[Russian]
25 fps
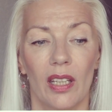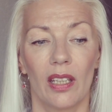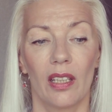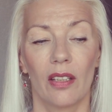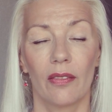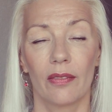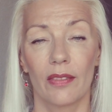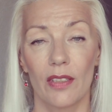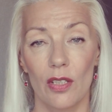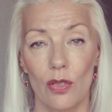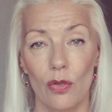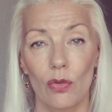
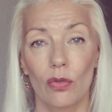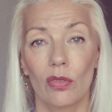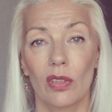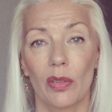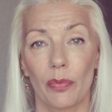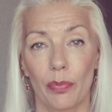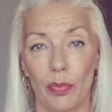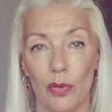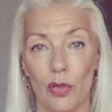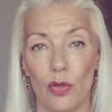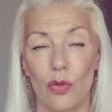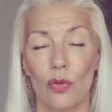и внизу
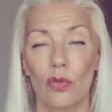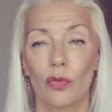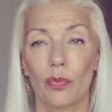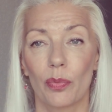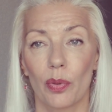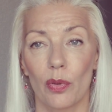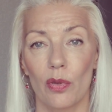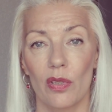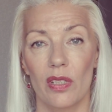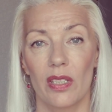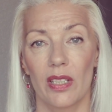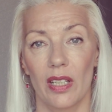напишу
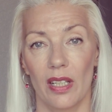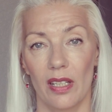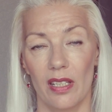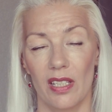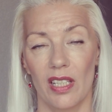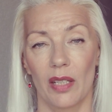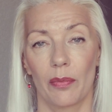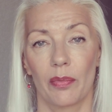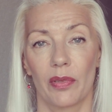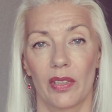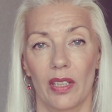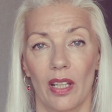просто
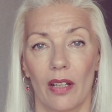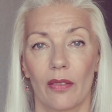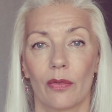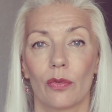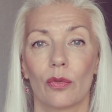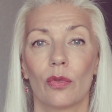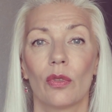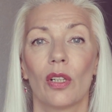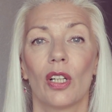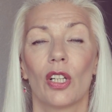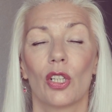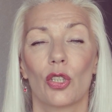рецепт
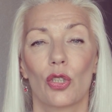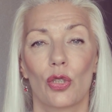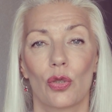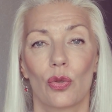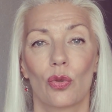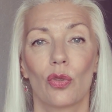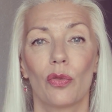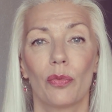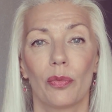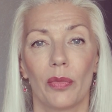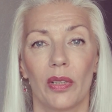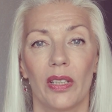того,
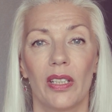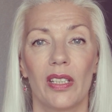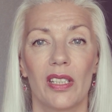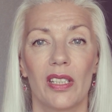что мы